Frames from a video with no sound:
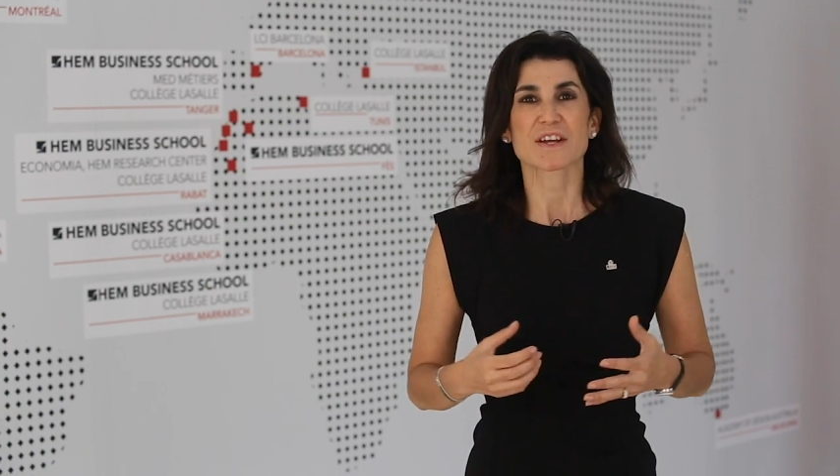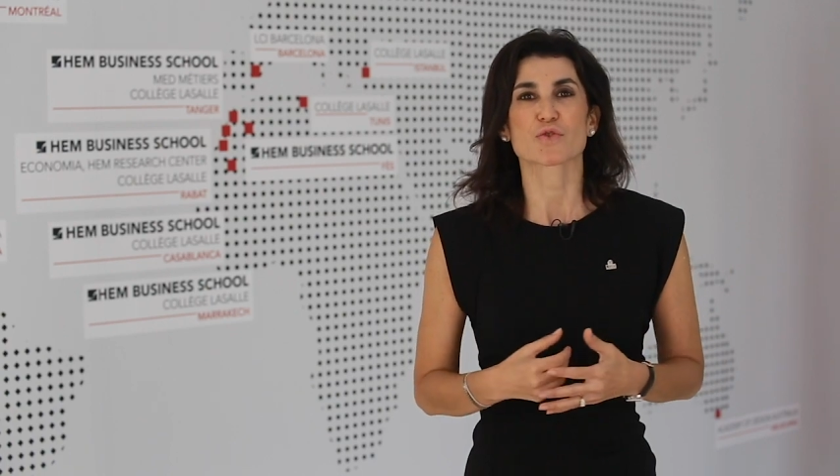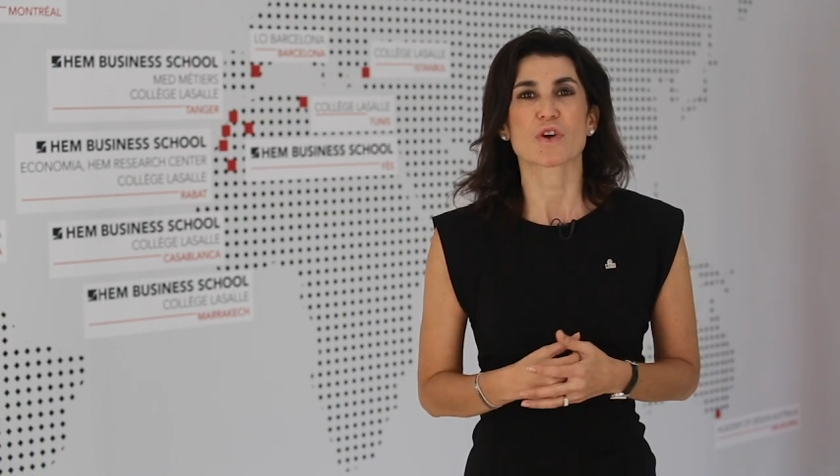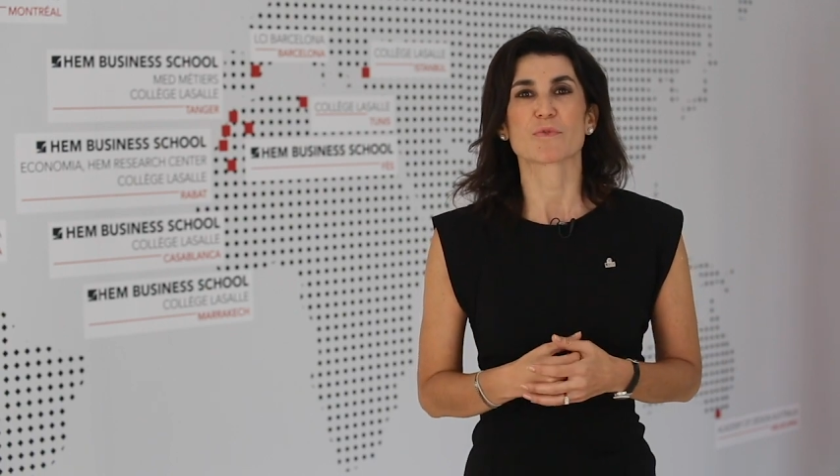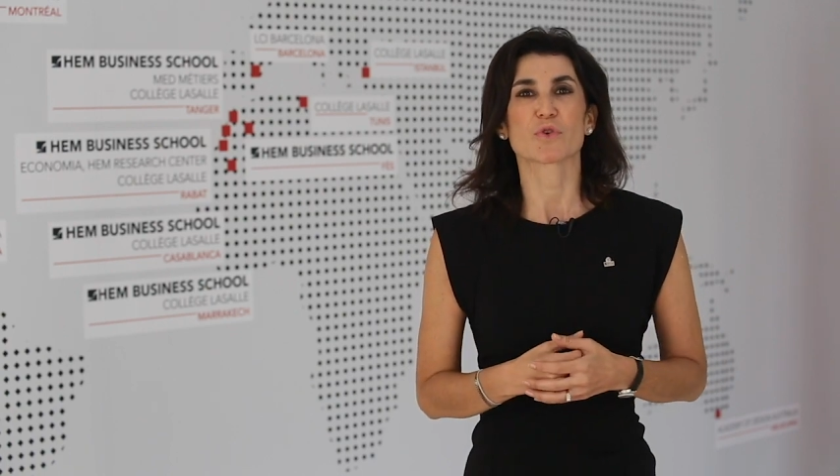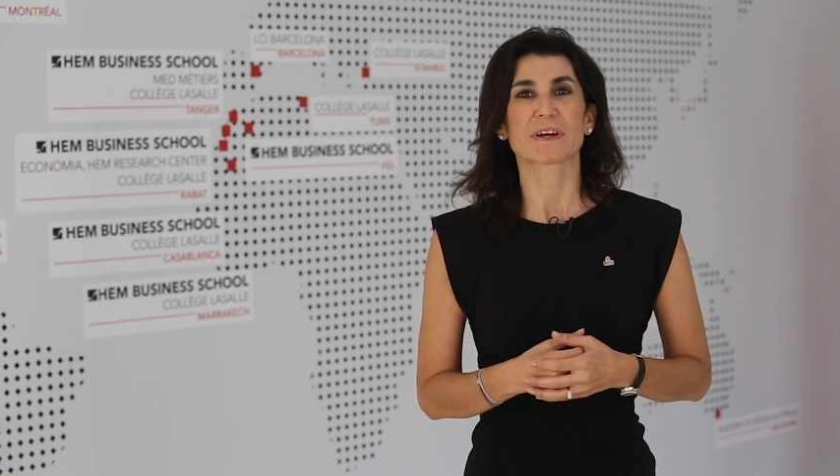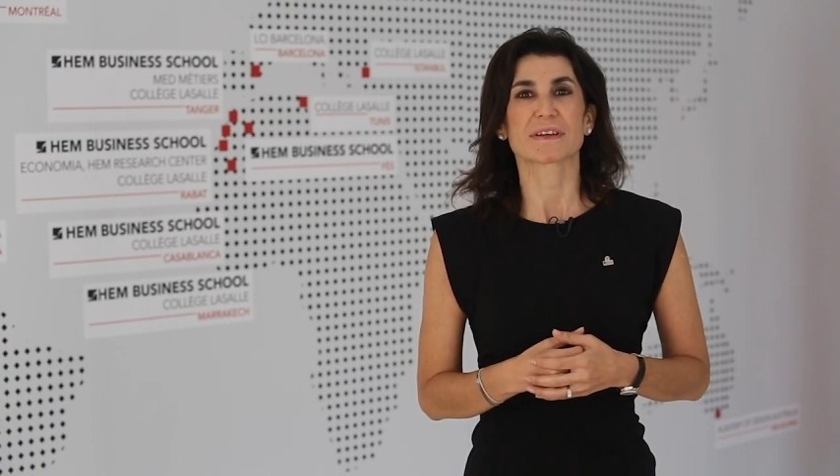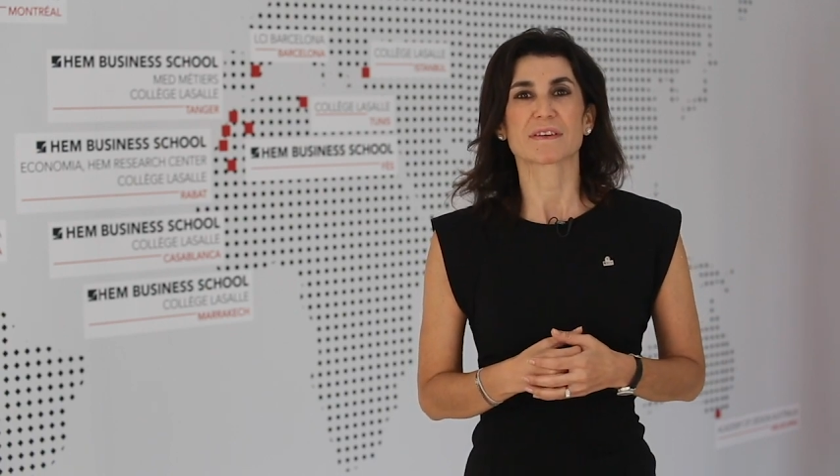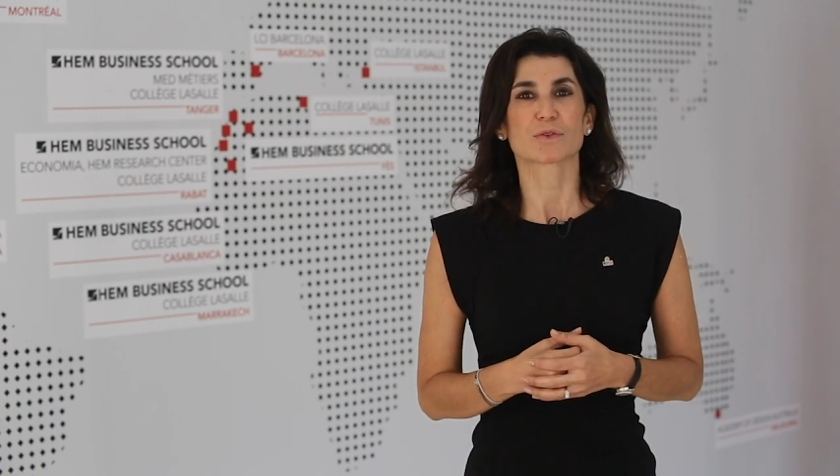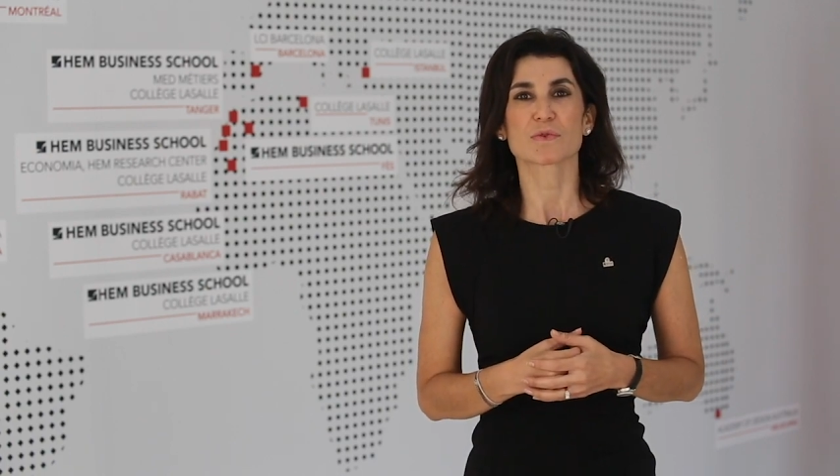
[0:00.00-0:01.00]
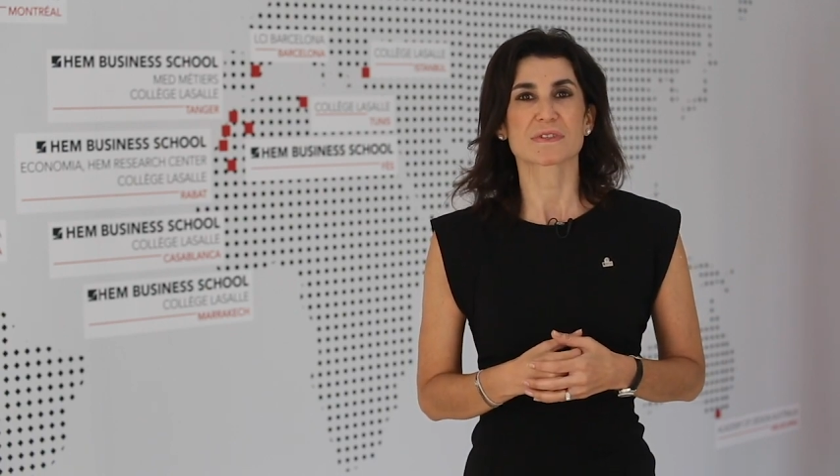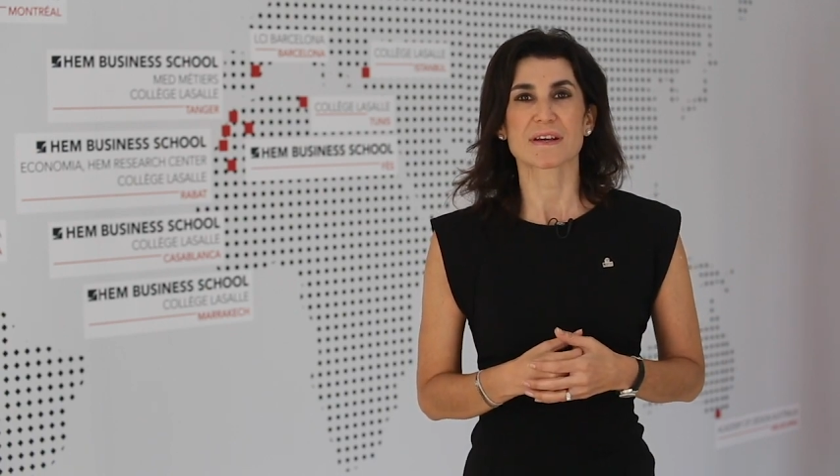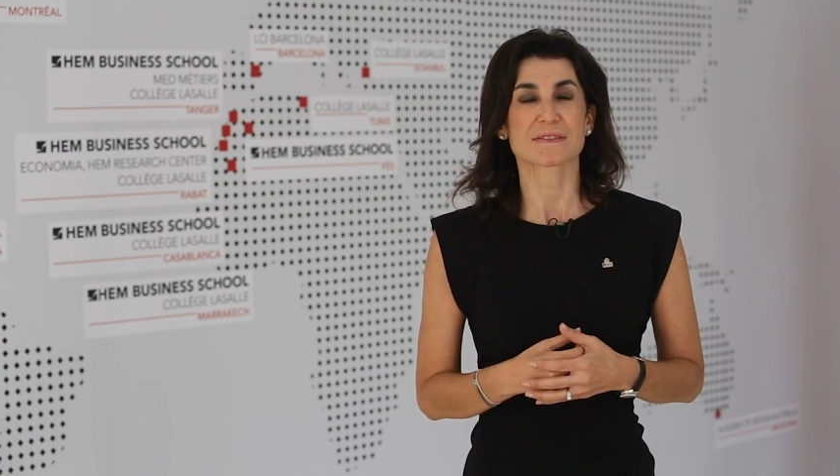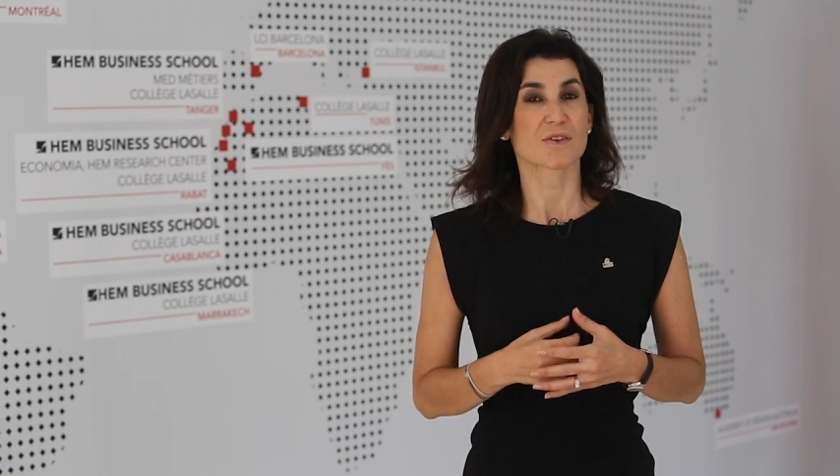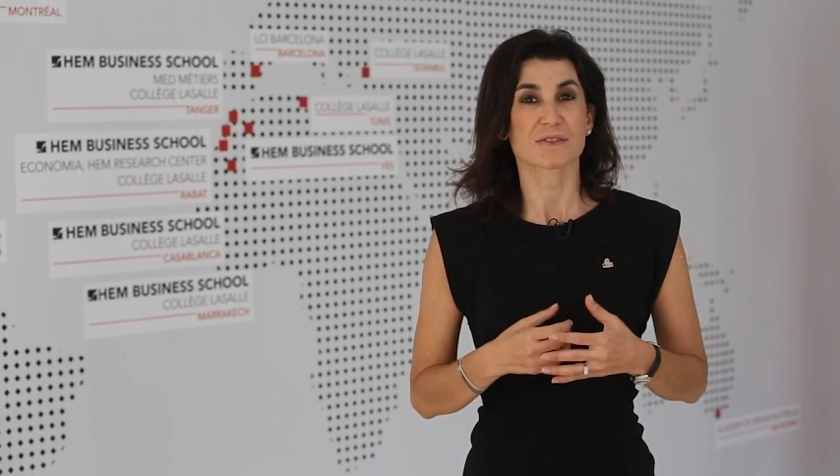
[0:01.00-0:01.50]
HEM n'aurait été tout
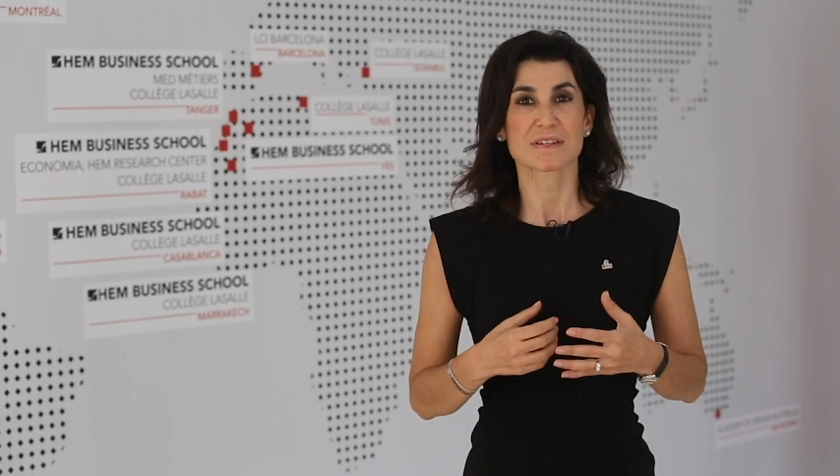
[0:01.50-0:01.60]
ça sans